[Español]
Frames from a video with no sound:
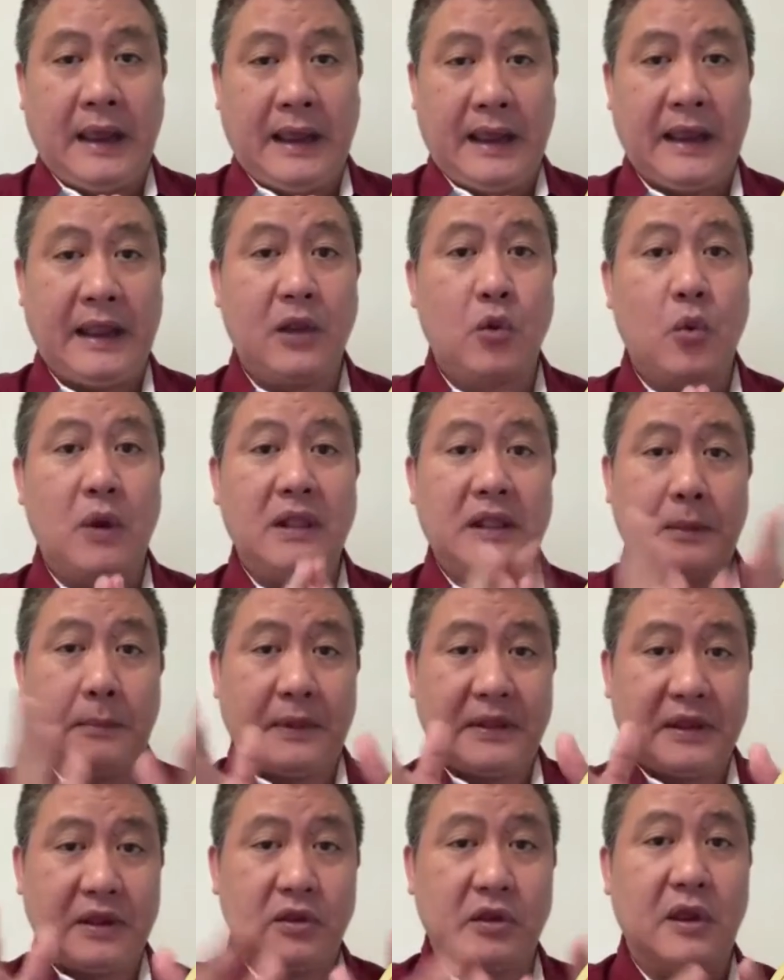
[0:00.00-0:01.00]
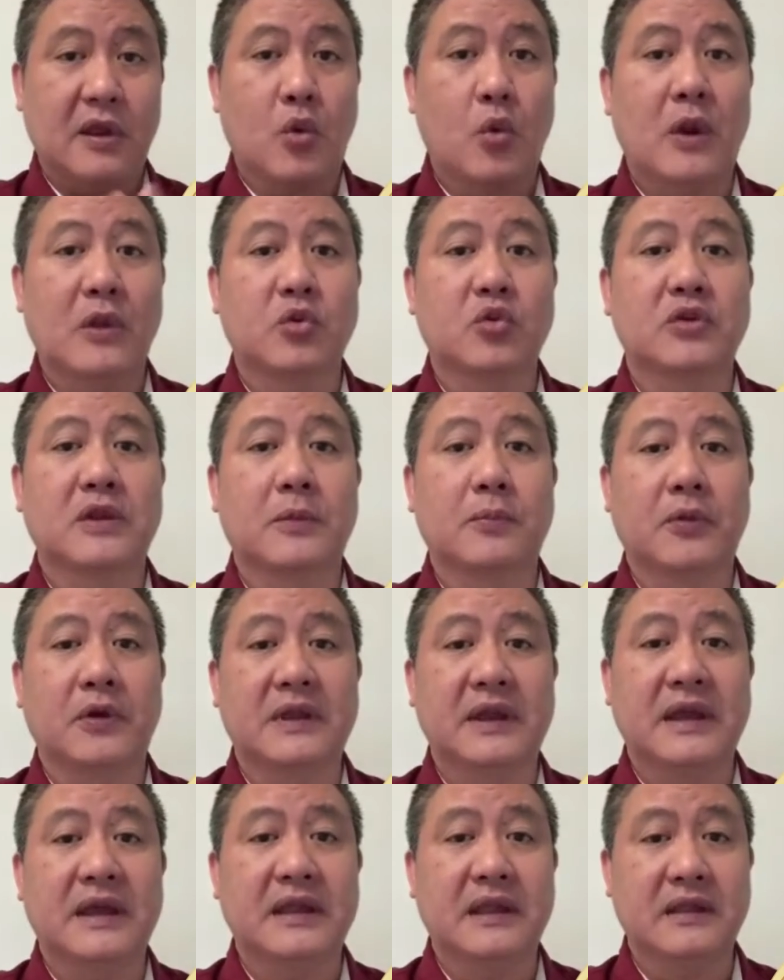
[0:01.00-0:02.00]
en el cual dependiendo en cuál tú te
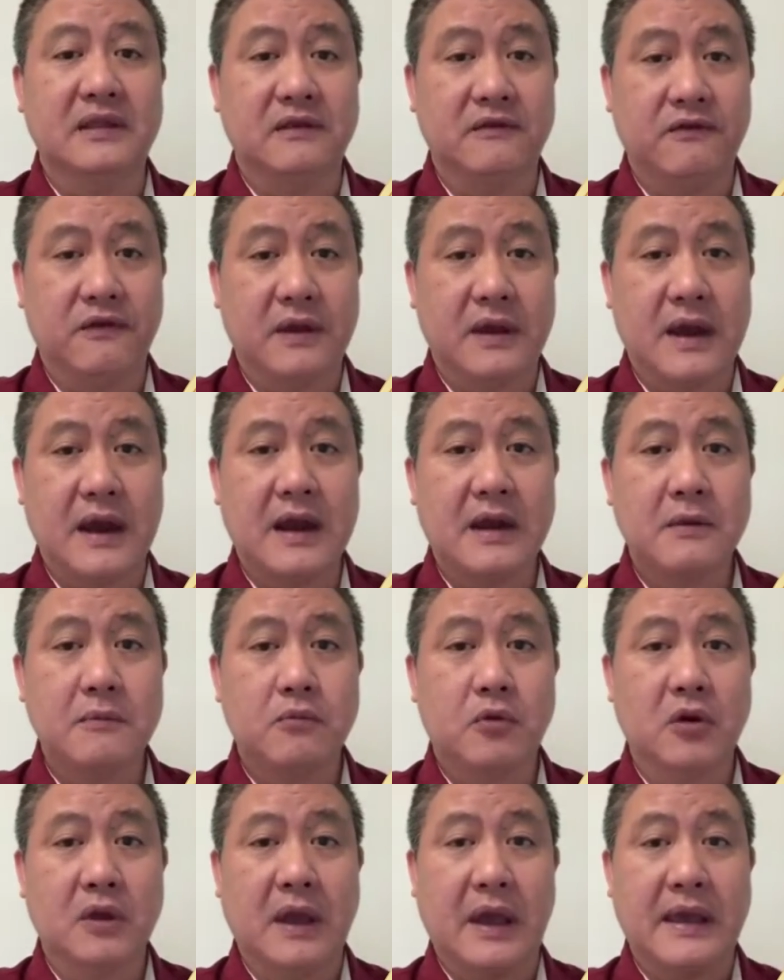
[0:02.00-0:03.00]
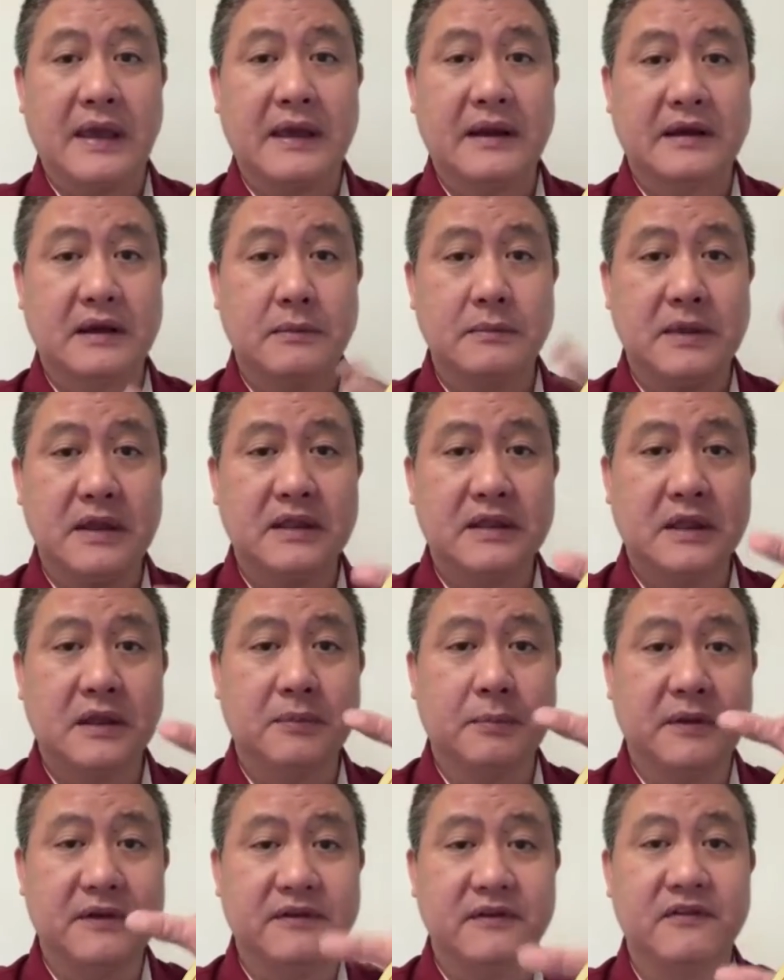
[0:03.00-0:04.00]
puedes identificar, porque hay herramientas
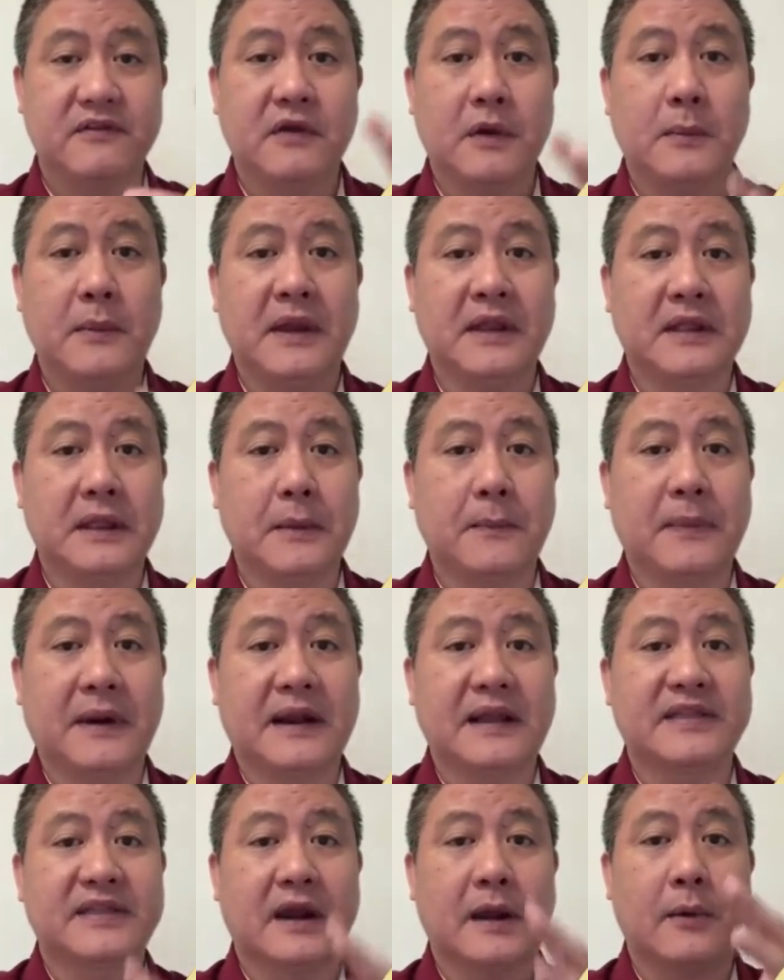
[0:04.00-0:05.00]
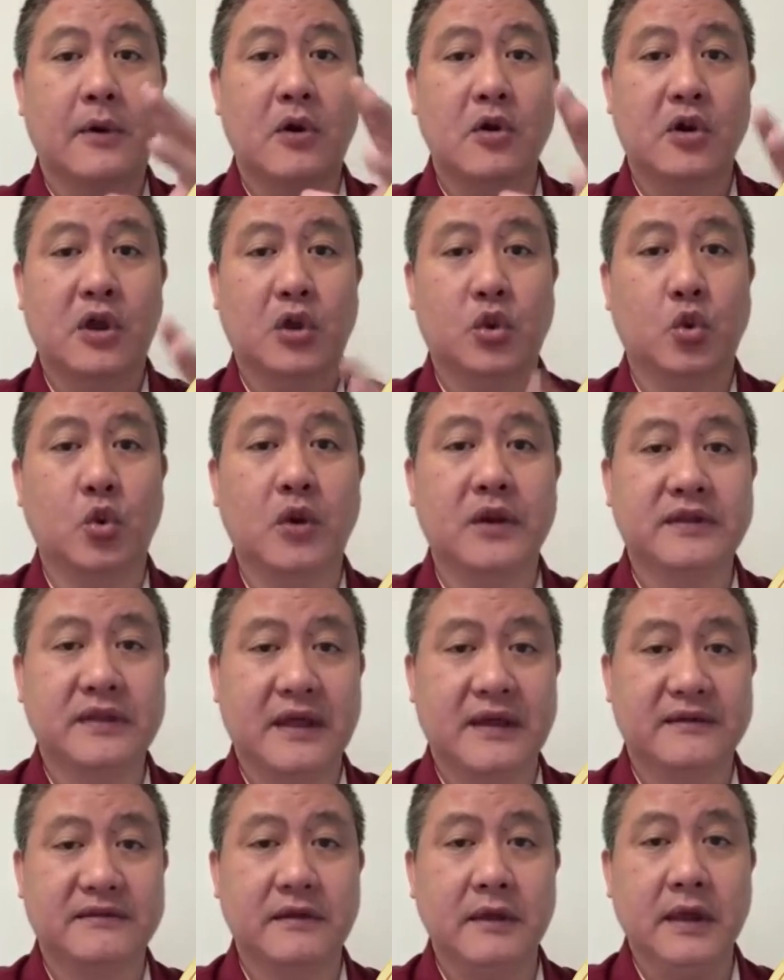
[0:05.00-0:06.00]
específicamente para el trabajo que tú
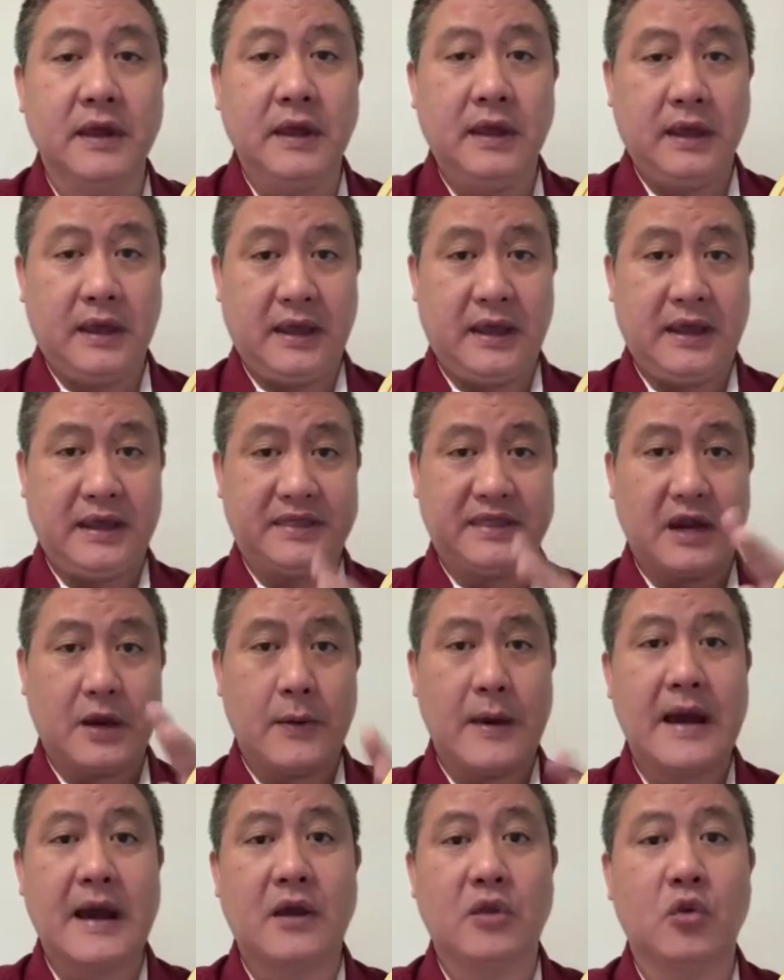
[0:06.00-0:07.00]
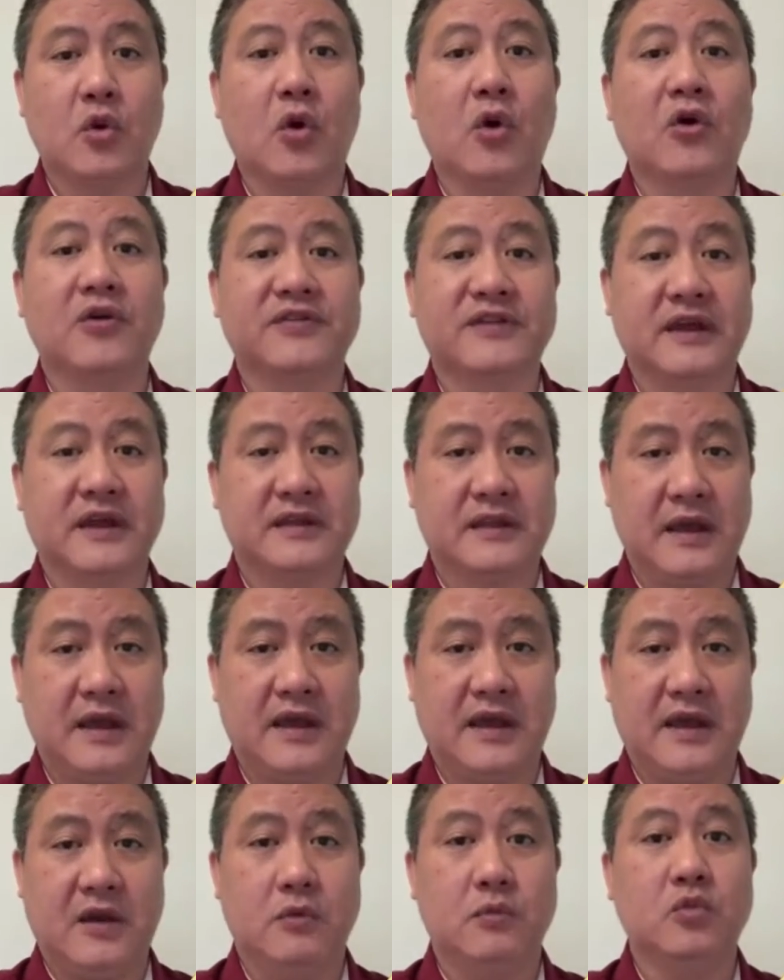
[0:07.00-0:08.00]
estás eh, trabajando o si
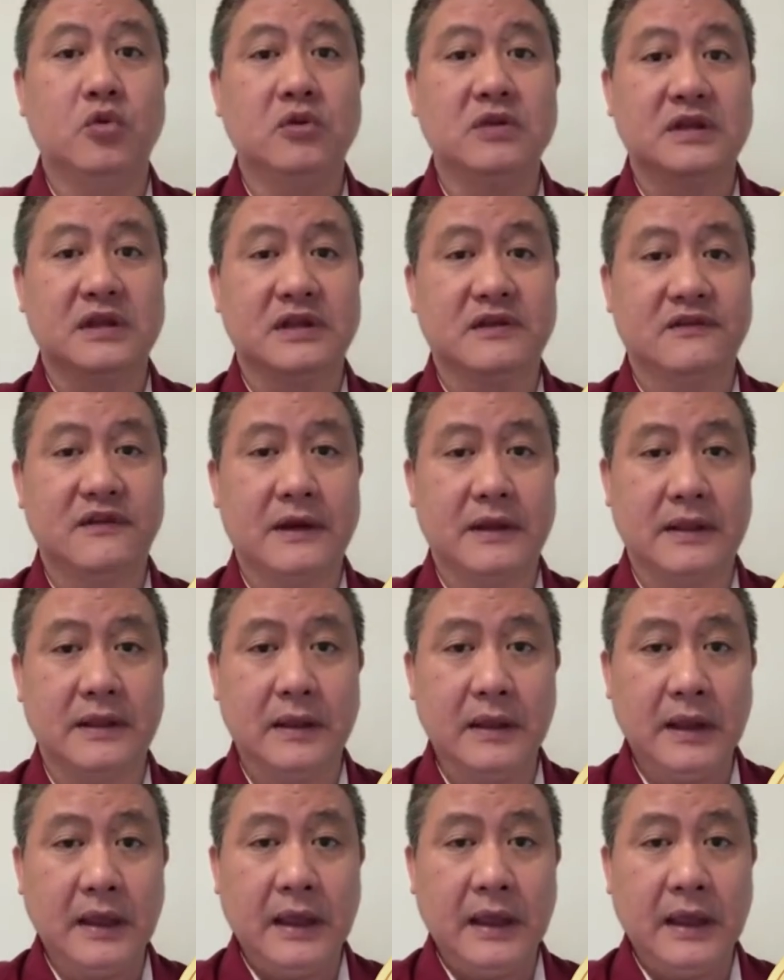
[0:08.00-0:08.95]
estás en un multinivel.